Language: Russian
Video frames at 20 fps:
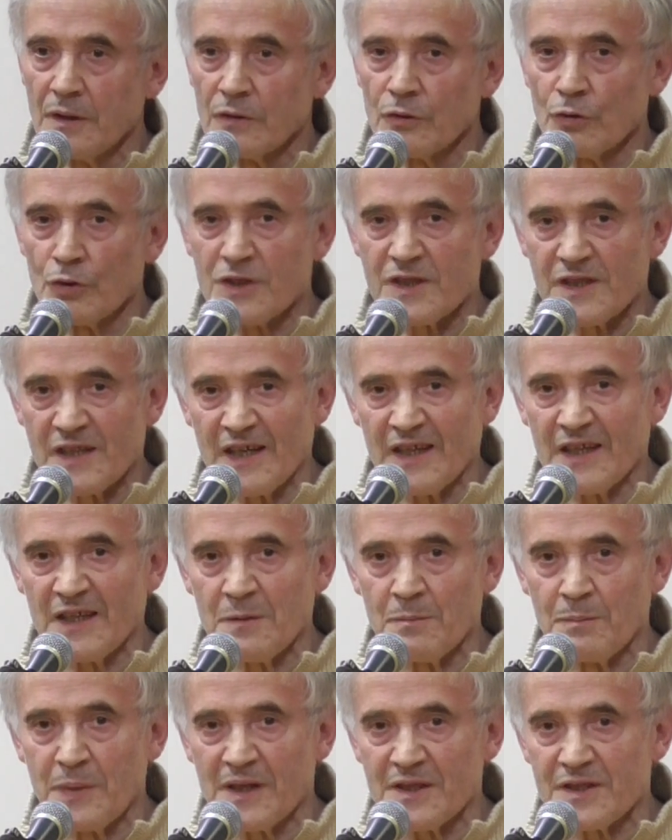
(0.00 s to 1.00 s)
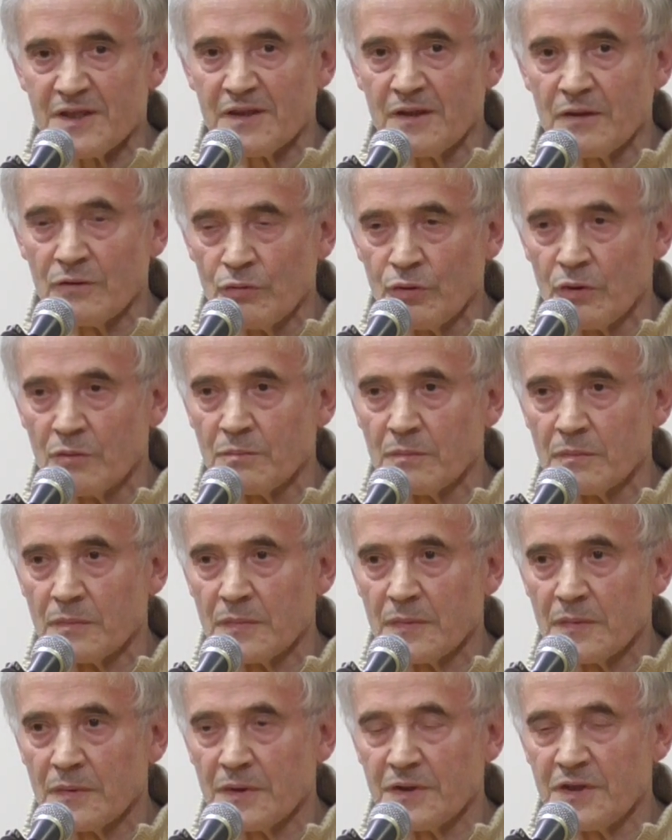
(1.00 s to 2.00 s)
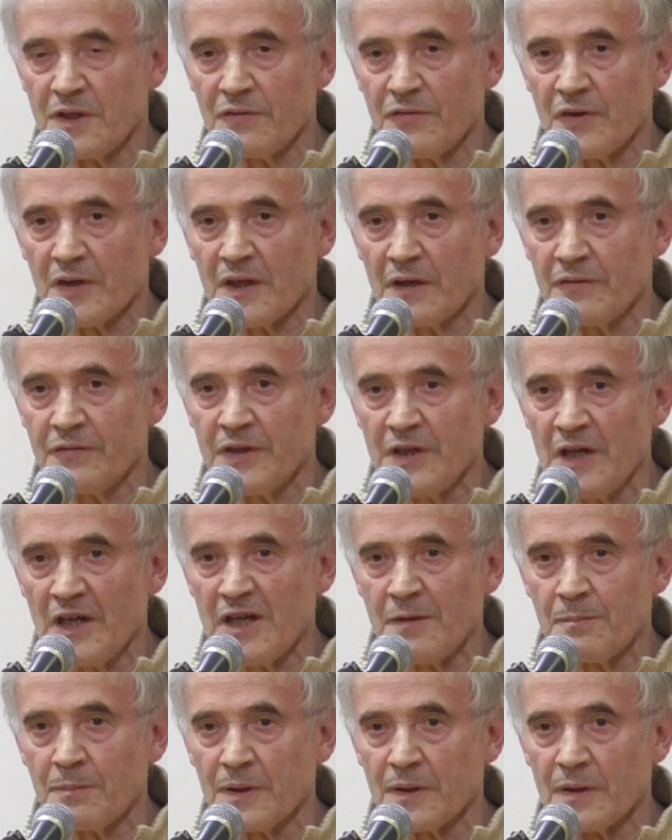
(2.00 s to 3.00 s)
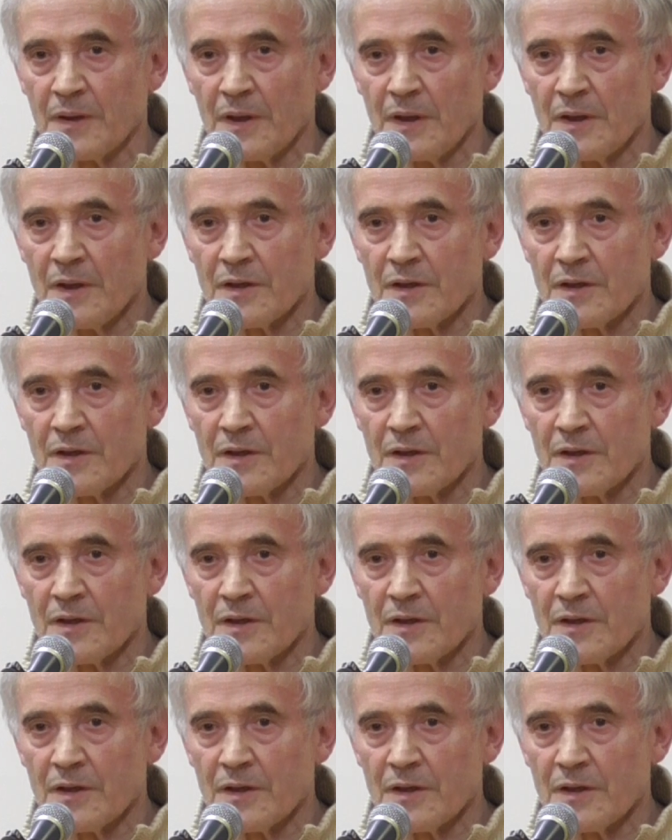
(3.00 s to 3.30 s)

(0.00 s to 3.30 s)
Но старый барский дом, где вековые липы,